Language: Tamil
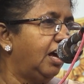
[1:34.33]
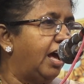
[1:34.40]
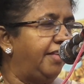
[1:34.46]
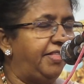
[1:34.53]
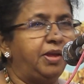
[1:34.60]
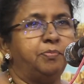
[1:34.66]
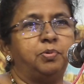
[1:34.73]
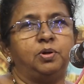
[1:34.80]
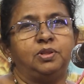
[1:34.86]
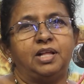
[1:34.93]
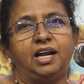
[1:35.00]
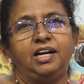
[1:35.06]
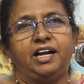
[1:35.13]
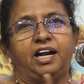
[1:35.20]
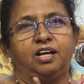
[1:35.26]
அதே
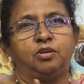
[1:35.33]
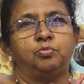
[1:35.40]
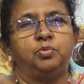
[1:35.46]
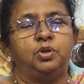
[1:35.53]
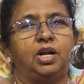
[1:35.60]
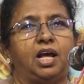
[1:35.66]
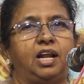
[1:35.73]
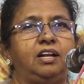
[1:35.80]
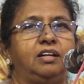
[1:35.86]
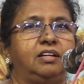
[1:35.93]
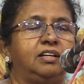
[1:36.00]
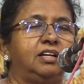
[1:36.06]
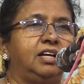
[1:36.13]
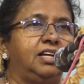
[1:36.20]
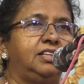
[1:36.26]
போல்தான் எனக்கு முன்னால்
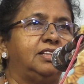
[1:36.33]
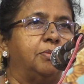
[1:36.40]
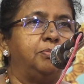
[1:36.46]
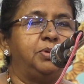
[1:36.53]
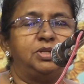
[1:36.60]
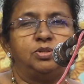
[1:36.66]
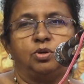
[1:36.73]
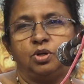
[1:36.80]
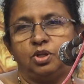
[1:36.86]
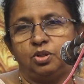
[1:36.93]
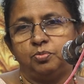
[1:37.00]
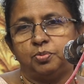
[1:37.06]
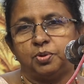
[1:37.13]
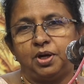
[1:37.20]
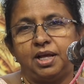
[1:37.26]
தம்பி
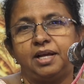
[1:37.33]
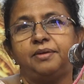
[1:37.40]
சொன்னது போல